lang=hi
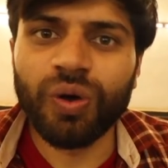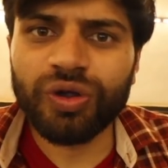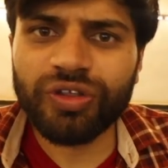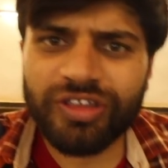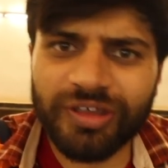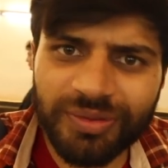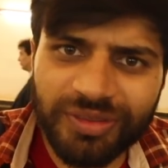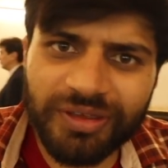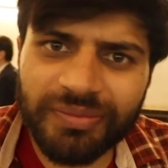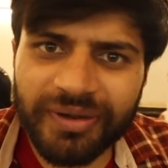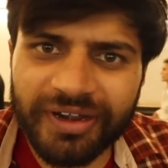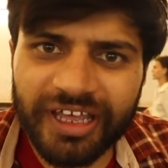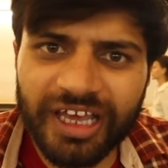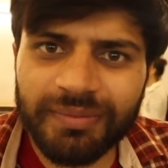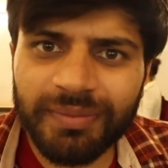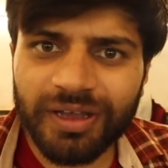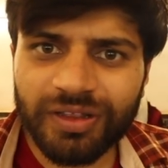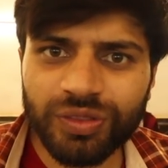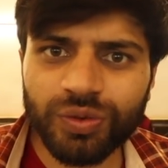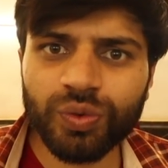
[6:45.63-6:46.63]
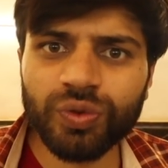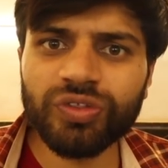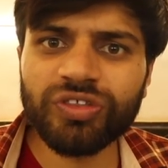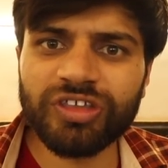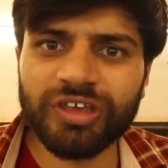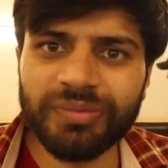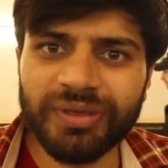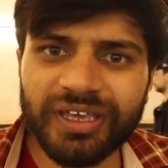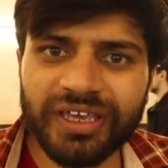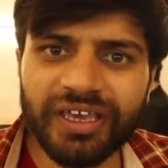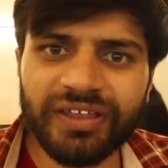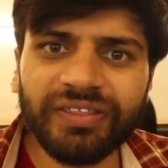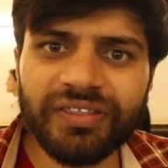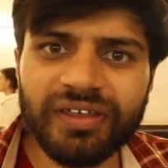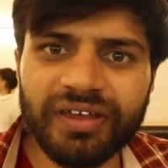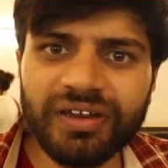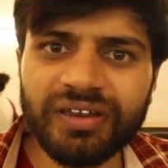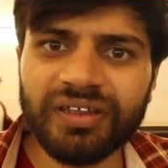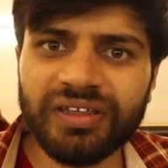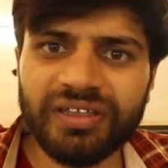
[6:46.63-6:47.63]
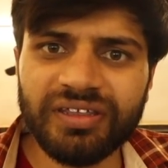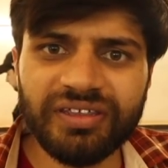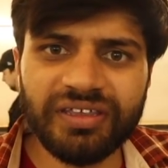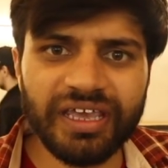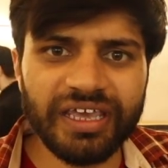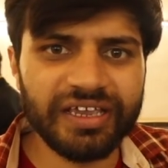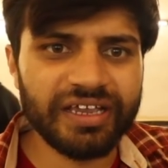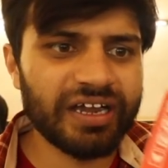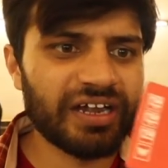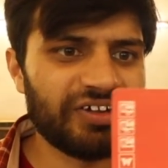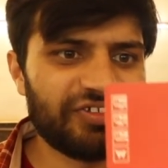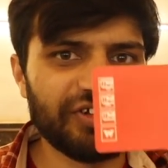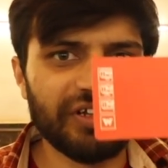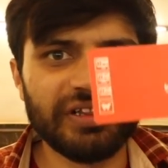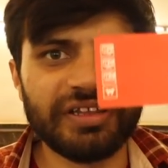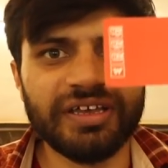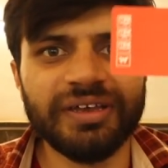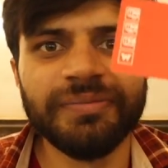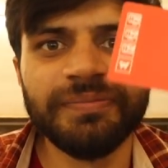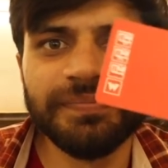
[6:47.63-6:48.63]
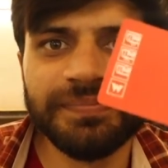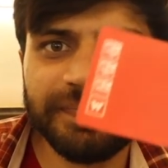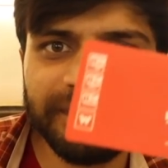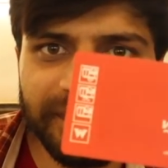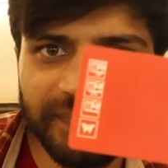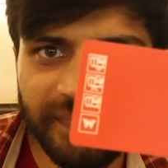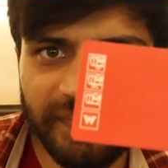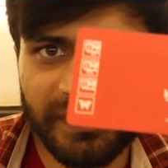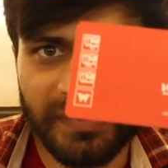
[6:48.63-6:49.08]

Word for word: और सबसे बढ़िया बात उन सभी के अंदर यही कार्ड चलता है